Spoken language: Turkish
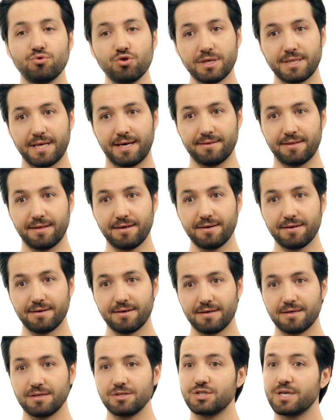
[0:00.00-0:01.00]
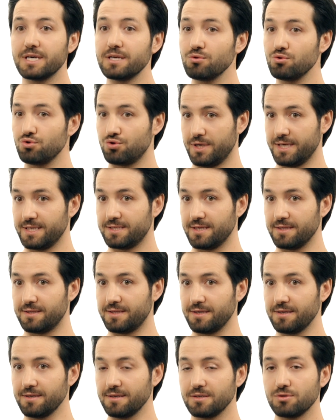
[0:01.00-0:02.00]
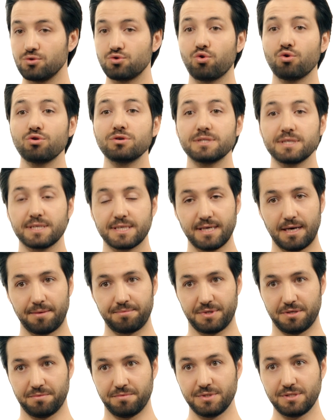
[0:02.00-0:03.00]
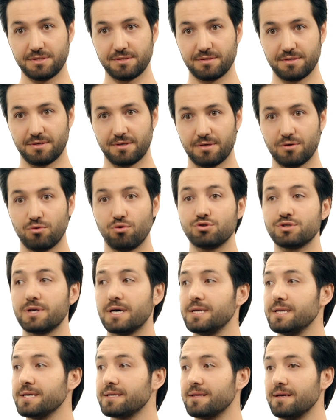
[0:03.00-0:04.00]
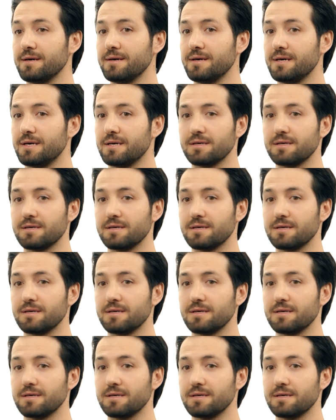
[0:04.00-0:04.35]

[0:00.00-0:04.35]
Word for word: Bu nedenle çene ucu estetiği çok sık yaptığımız, özellikle